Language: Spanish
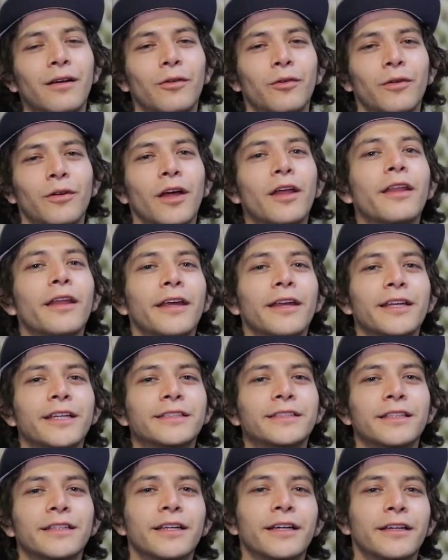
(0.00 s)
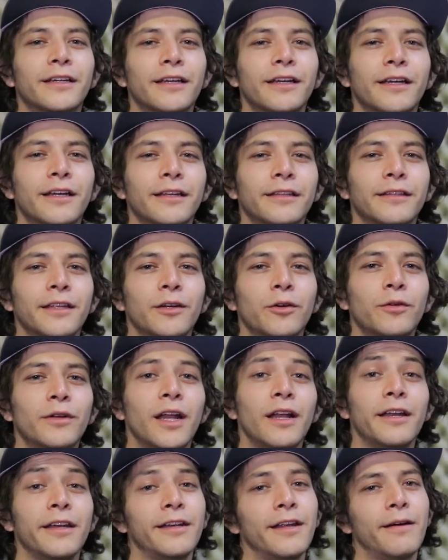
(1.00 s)
Una de ellas sería que tengo
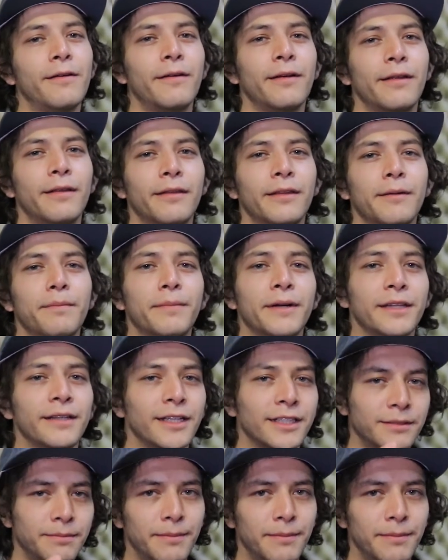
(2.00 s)
una línea de prendas